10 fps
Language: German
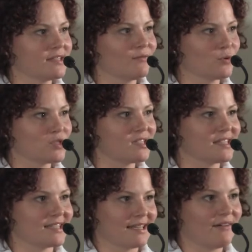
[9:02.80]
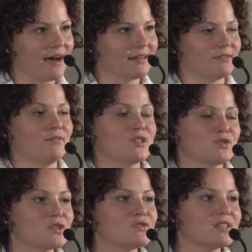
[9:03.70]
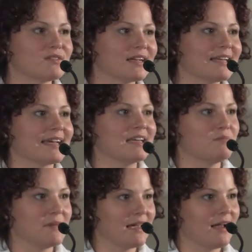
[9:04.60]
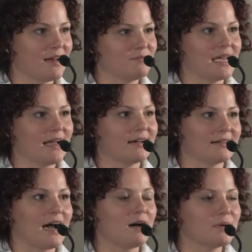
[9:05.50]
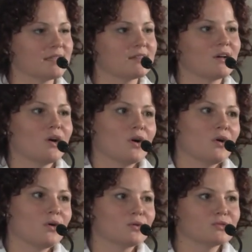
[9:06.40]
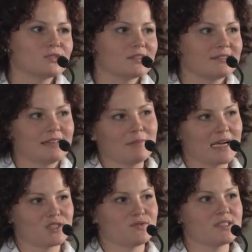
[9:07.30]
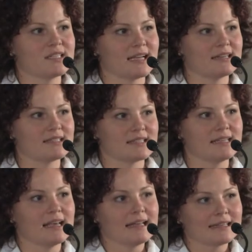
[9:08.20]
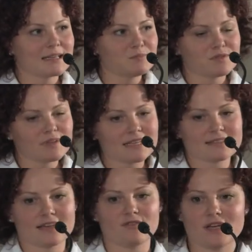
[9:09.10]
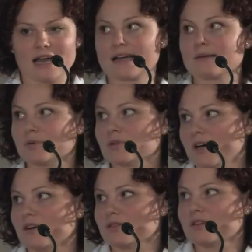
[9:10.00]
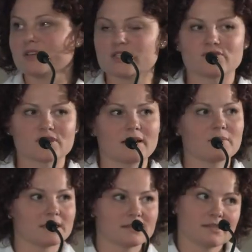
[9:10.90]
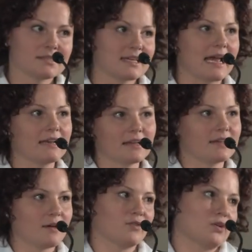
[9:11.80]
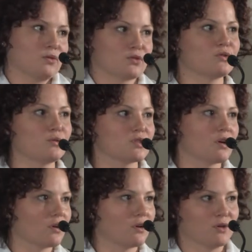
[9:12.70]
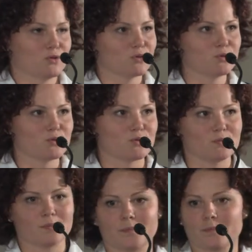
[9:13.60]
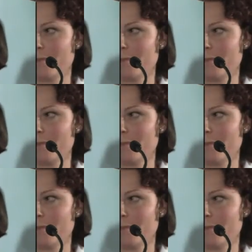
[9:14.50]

es, wo Sie sich erwarten, weil sonst wird es wirklich eine Mehr, ein Mehr an Arbeit und dann macht es für Sie keinen Sinn. Da gibt es wirklich sehr viele Angebote, auch von der Wirtschaftskammer, die ich Sie einlade, einfach kostenlos auch zu nützen.